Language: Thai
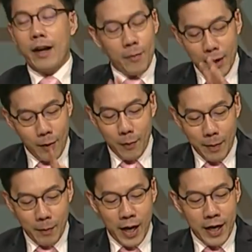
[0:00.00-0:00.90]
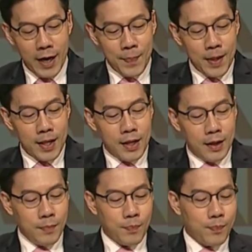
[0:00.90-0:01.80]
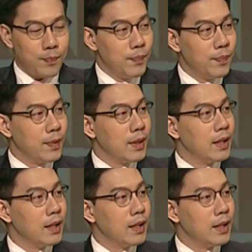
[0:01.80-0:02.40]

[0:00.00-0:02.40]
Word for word: ก็ไม่ได้มองเป็นแบบนั้นนะคือนายกเราต้อง